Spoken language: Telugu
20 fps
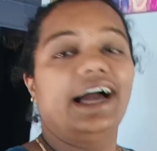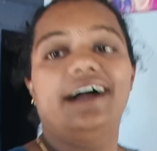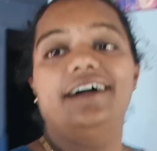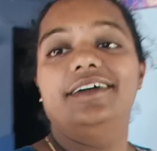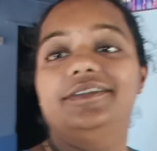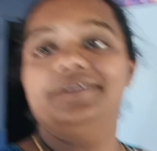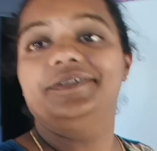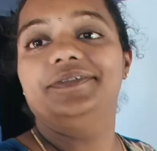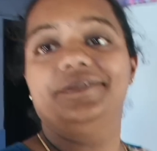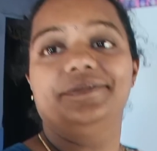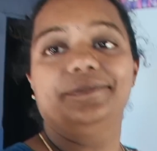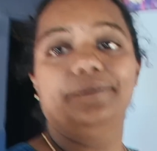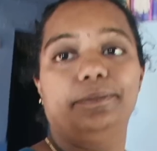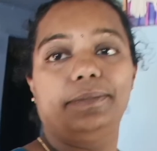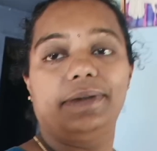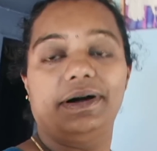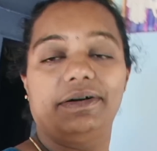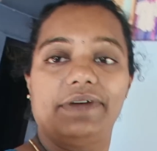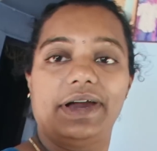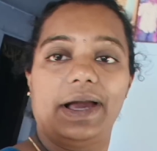ఇలా
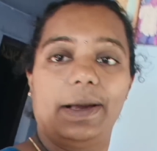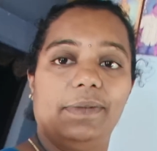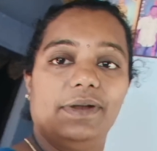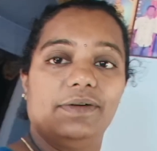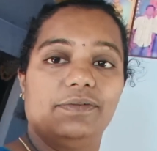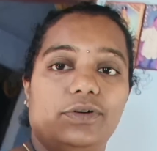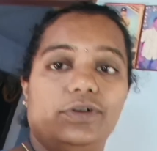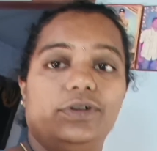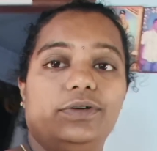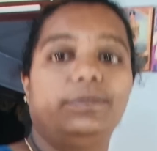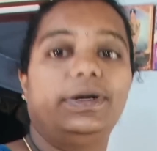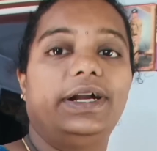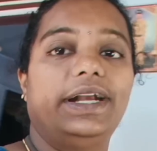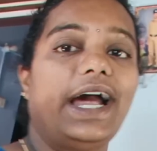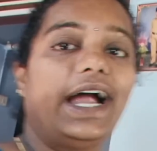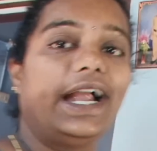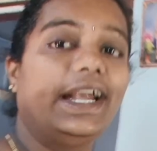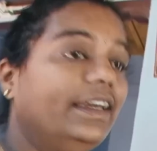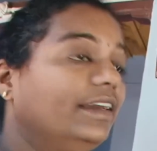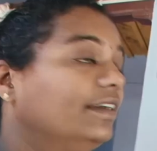మా ఫ్యామిలీ ఫోటో మా
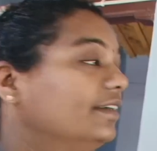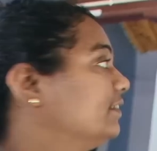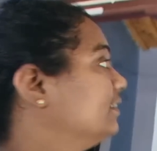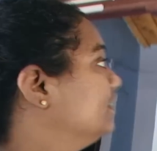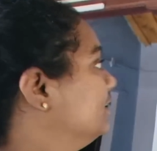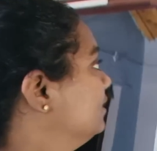డాడీ